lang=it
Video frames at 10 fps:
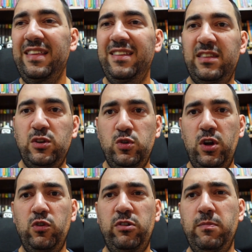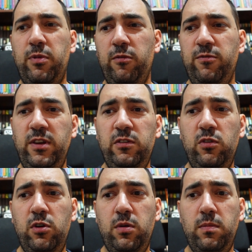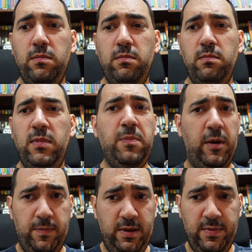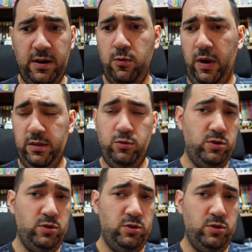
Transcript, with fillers: di stagione così improvviso mi perplime alquanto,